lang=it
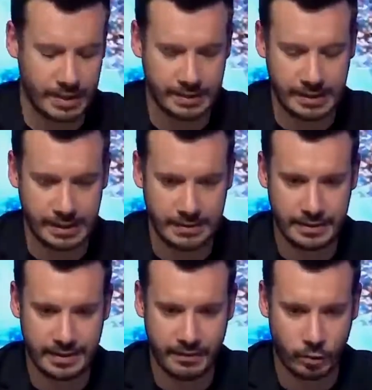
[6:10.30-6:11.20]
di,
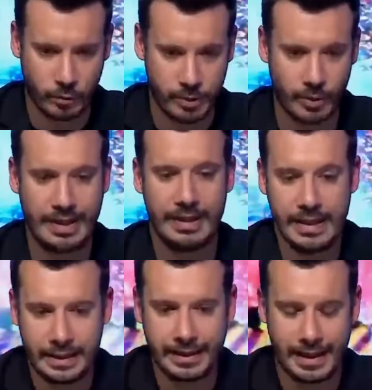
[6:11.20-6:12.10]
di, Stefano Pioli. È
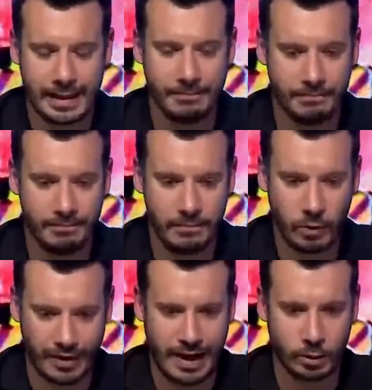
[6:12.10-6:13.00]
lì che
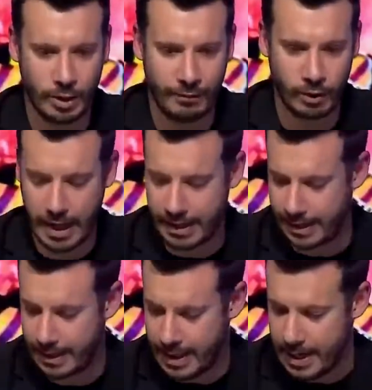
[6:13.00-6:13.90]
dovranno
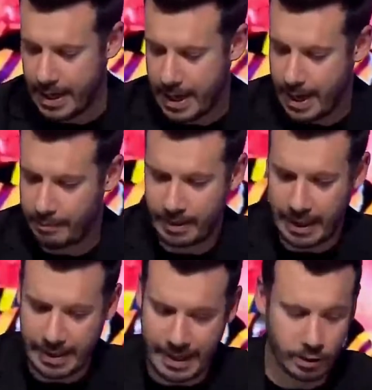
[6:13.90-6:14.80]
lavorare a
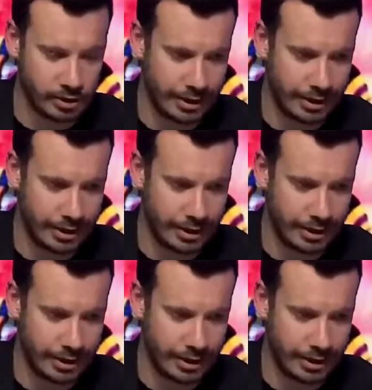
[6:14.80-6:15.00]
Milanello.